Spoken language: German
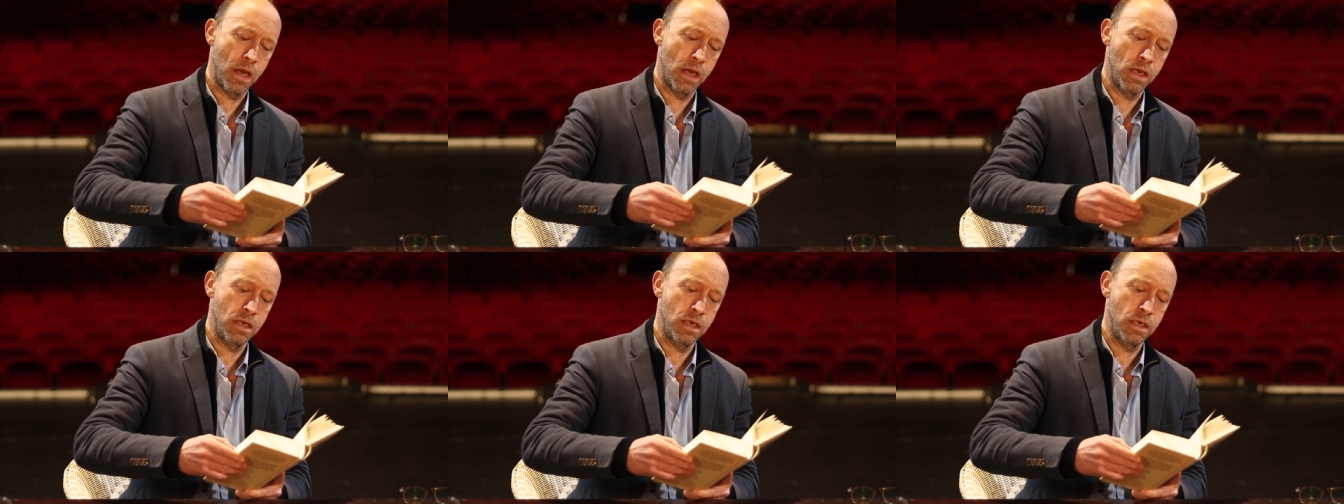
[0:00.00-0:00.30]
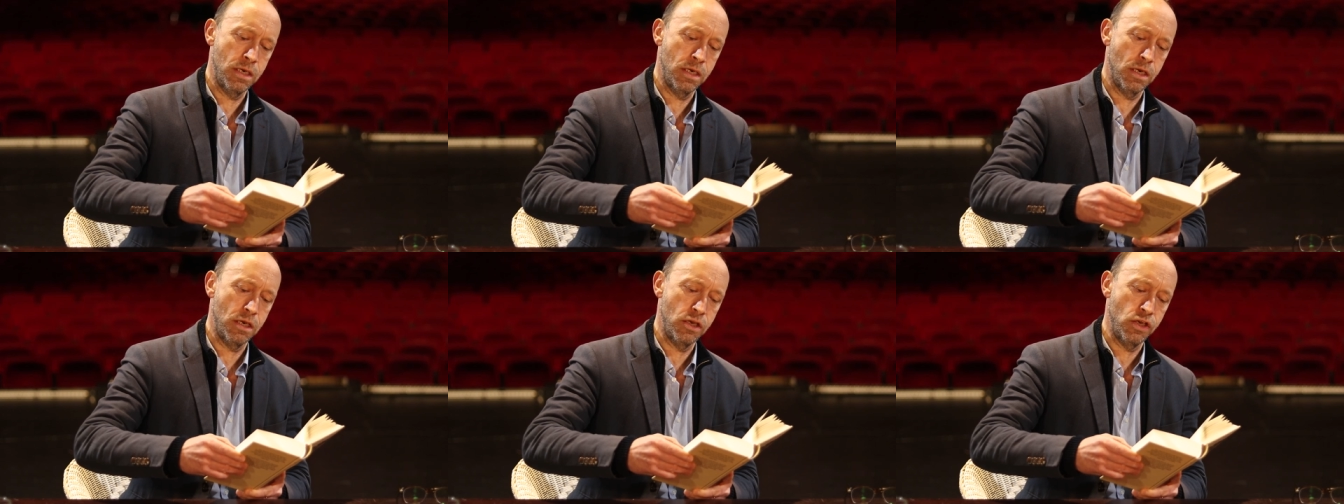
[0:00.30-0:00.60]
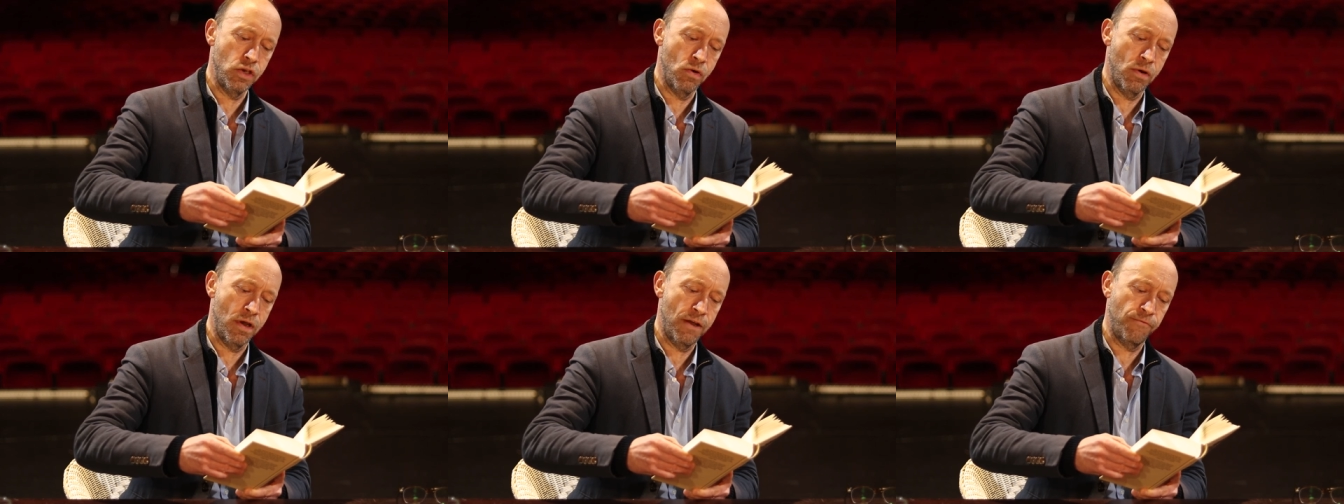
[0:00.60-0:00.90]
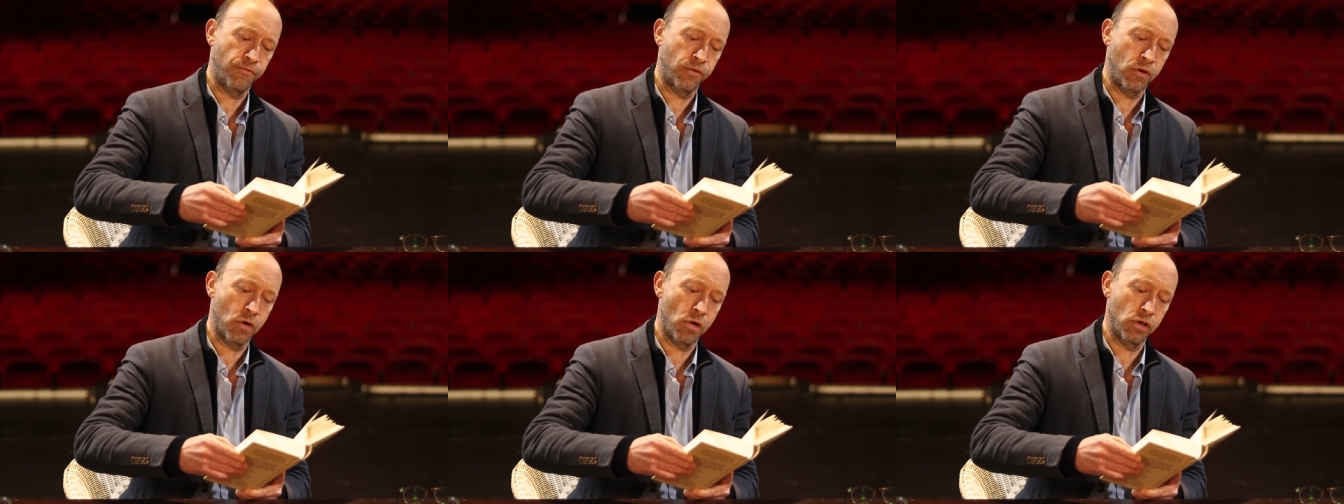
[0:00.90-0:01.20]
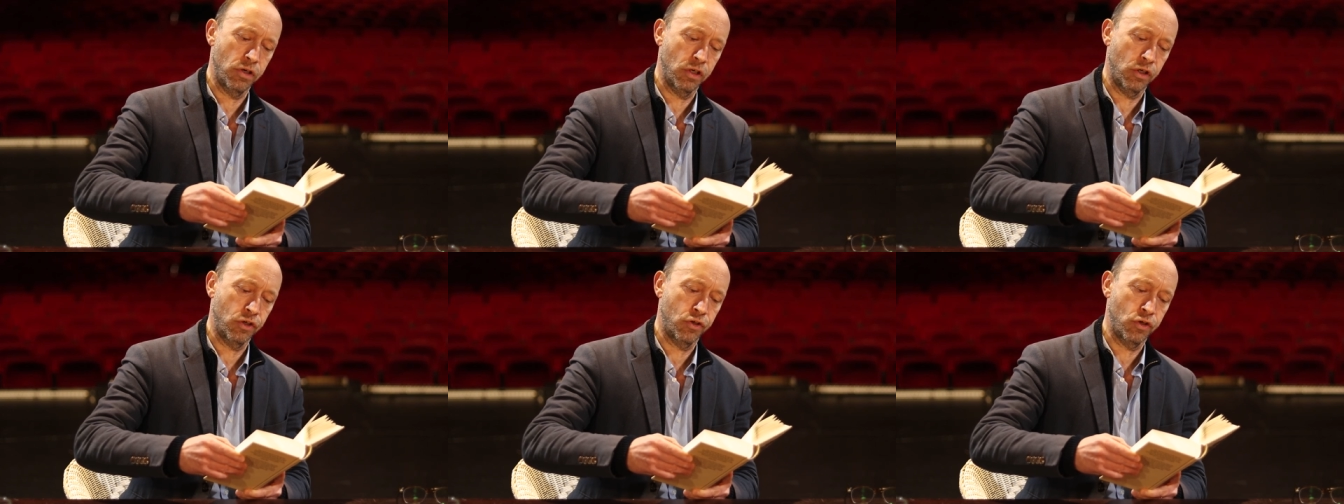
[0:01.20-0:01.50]
I hear you have
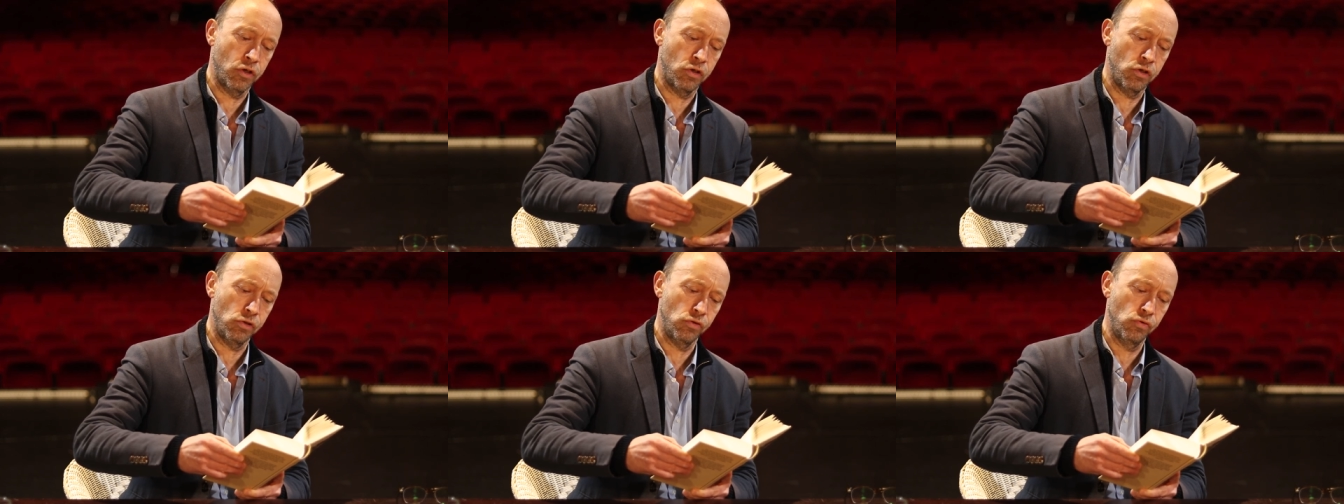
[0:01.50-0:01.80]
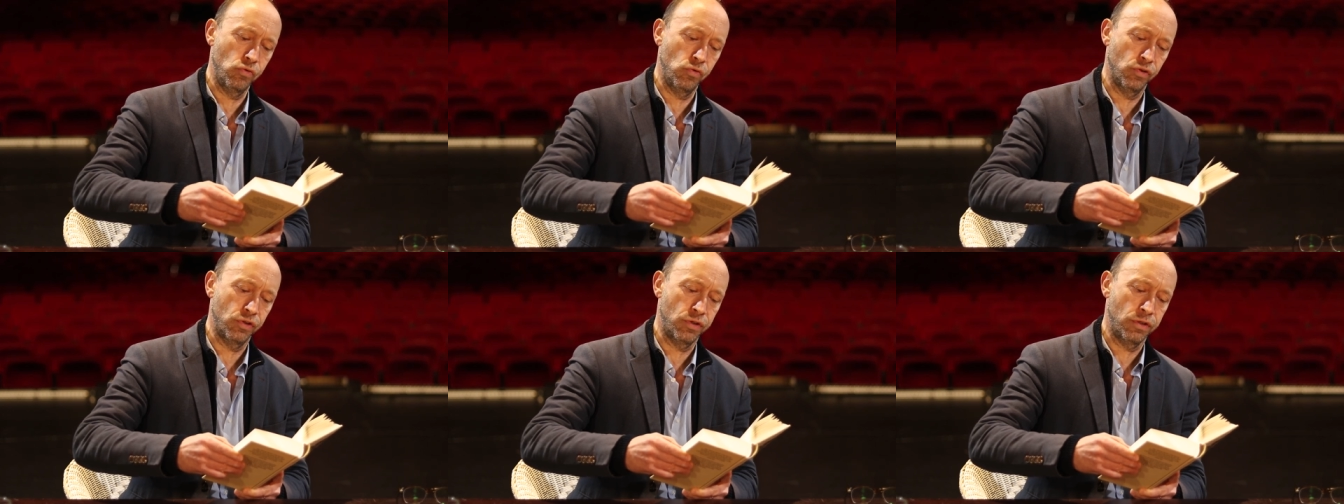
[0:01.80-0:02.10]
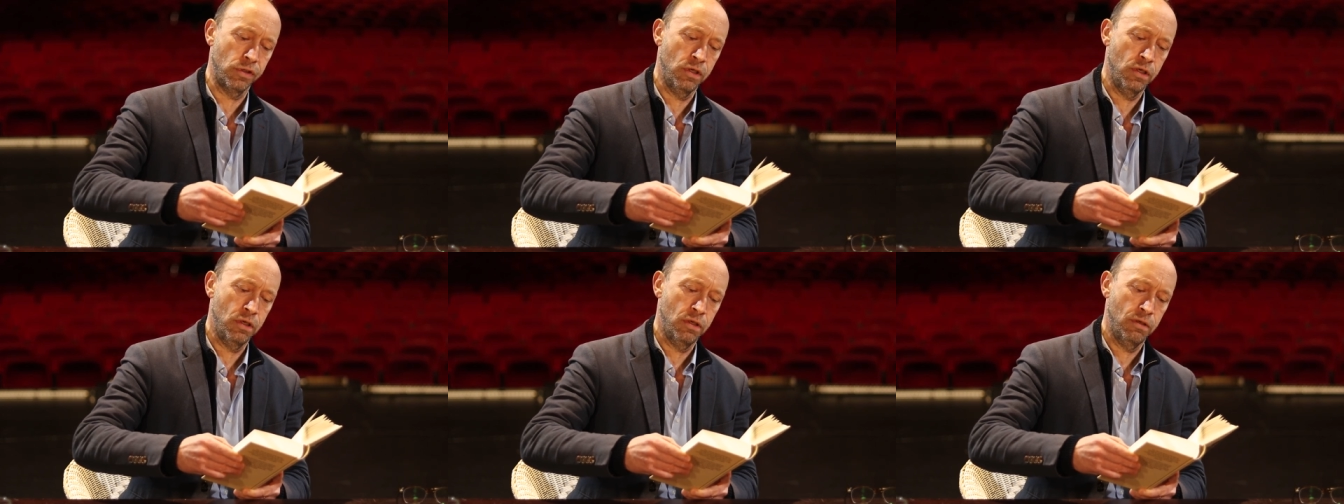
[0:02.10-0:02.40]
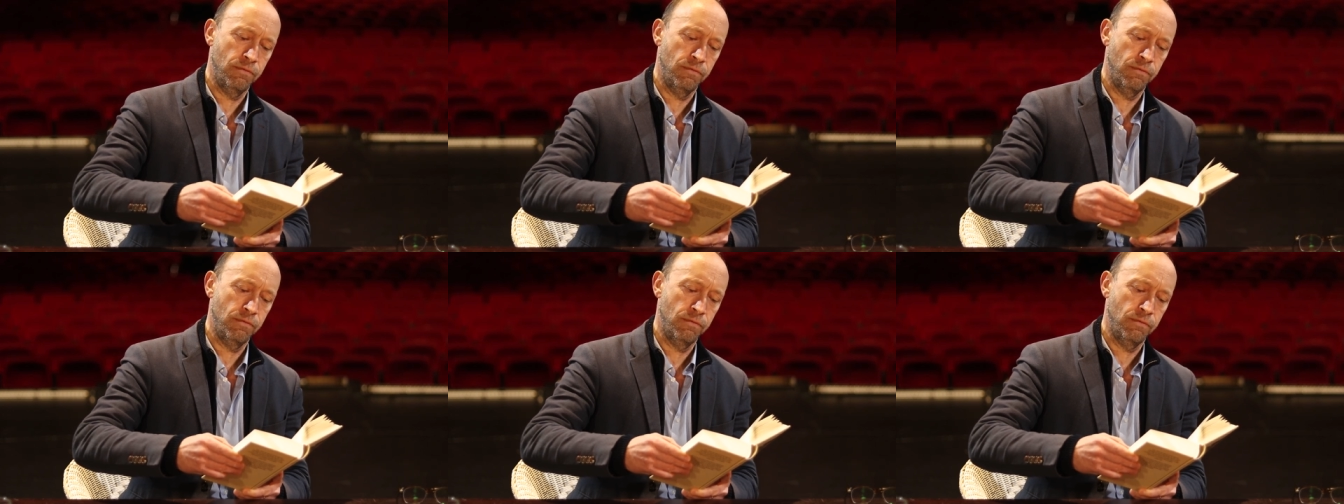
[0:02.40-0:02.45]
caught a cold.